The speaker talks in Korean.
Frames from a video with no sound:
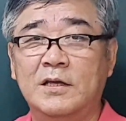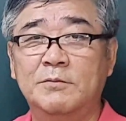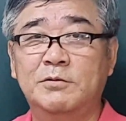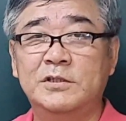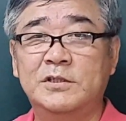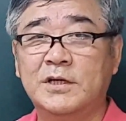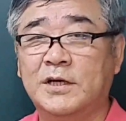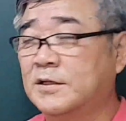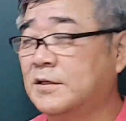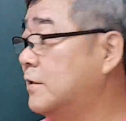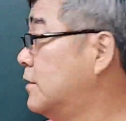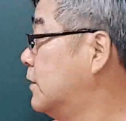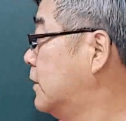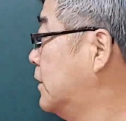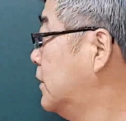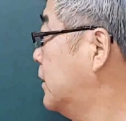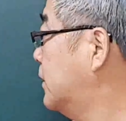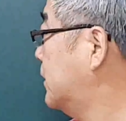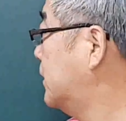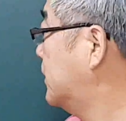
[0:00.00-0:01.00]
이번 시간은
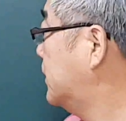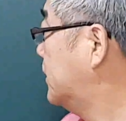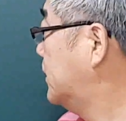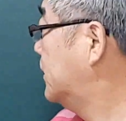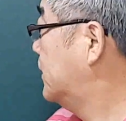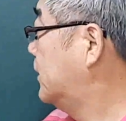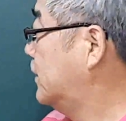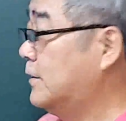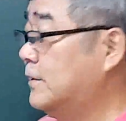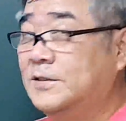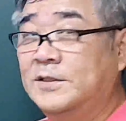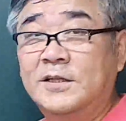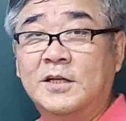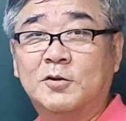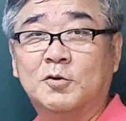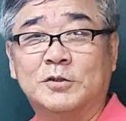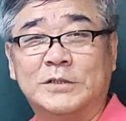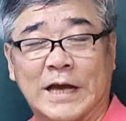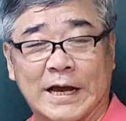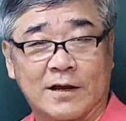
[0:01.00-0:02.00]

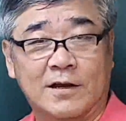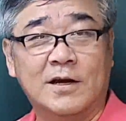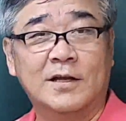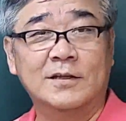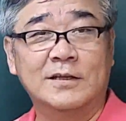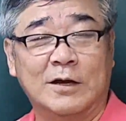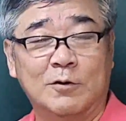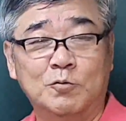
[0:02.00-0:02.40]
전에도 잠깐